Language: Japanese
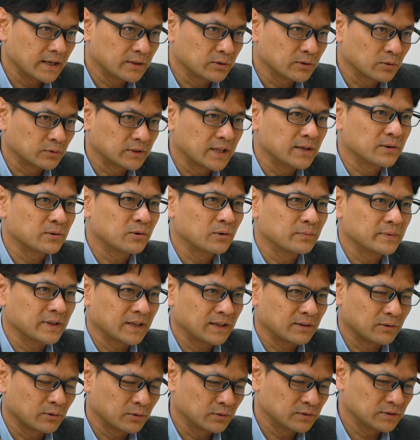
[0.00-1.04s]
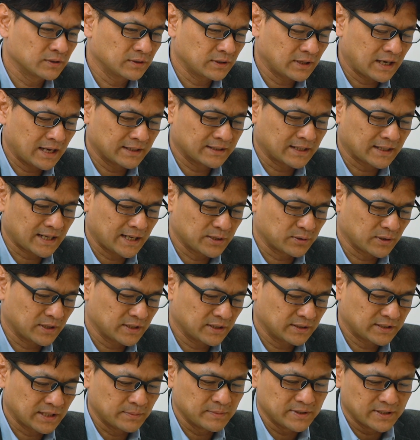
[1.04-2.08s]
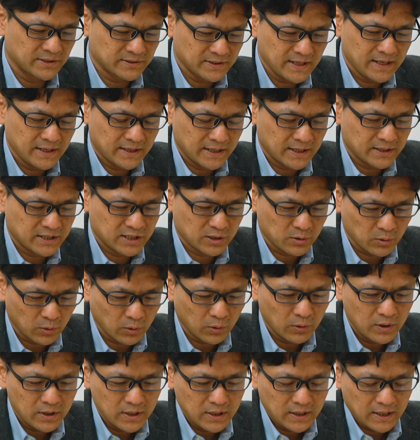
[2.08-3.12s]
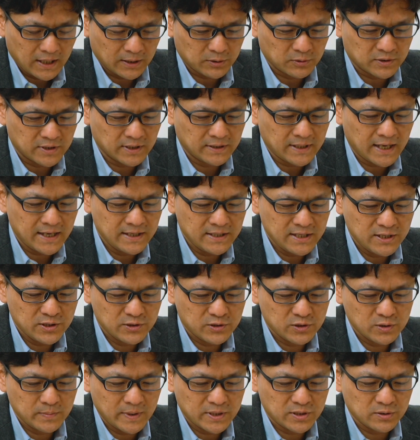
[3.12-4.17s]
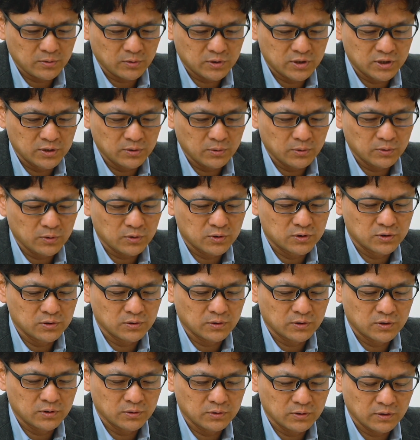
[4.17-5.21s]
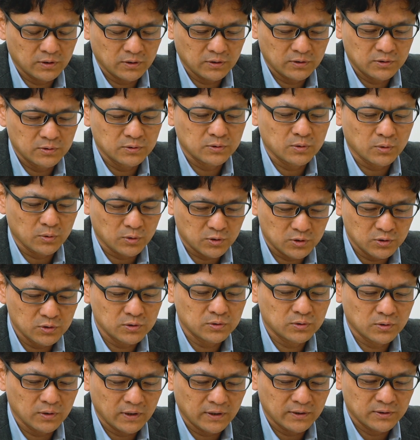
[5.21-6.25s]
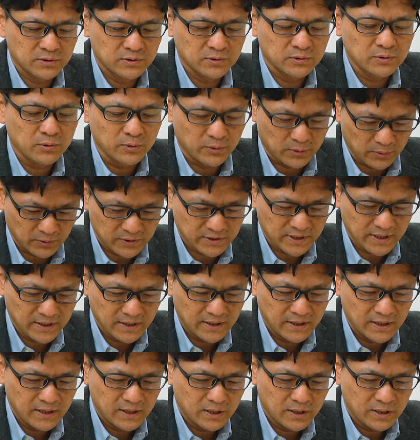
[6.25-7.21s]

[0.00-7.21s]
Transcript: えっと、天候、あの、暖かいとか寒いですね。えー、気候。あと、世帯人数別の給用の、給湯の需要量ですね。